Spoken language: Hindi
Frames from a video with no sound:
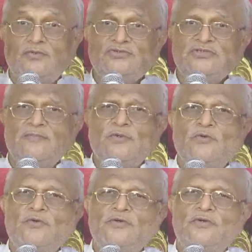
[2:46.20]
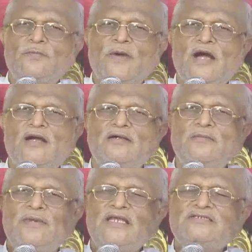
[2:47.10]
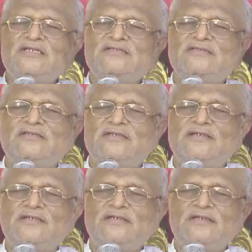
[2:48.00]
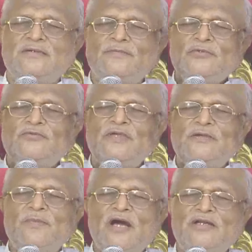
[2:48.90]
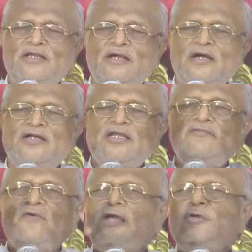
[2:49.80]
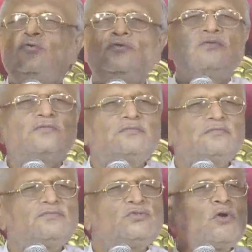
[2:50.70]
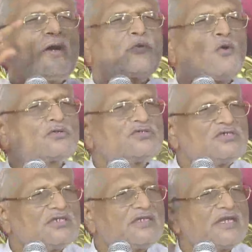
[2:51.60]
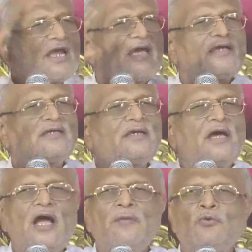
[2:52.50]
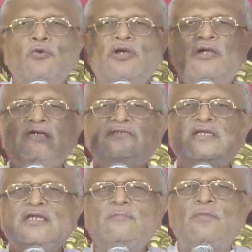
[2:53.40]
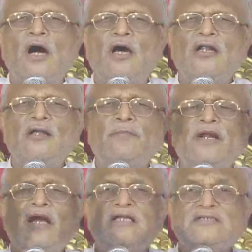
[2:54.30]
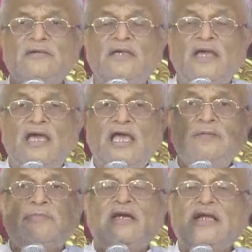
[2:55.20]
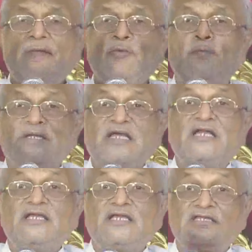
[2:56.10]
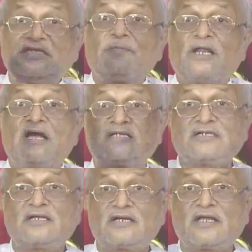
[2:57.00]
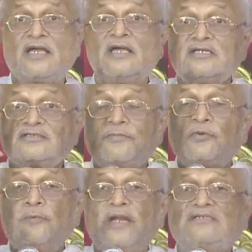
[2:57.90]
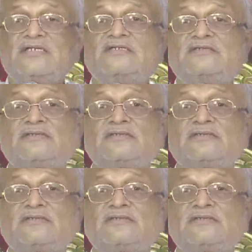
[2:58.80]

वो सबको कृपा ब्लेसिंग्स पृथ्वी पानी अग्नि वायु जो आपको ऑक्सीजन दे रहा है आपको किसी हर एक प्रकार से हेल्प कर रहा है आपको पता नहीं कितने प्रकार से कर रहा है सबको ब्लेसिंग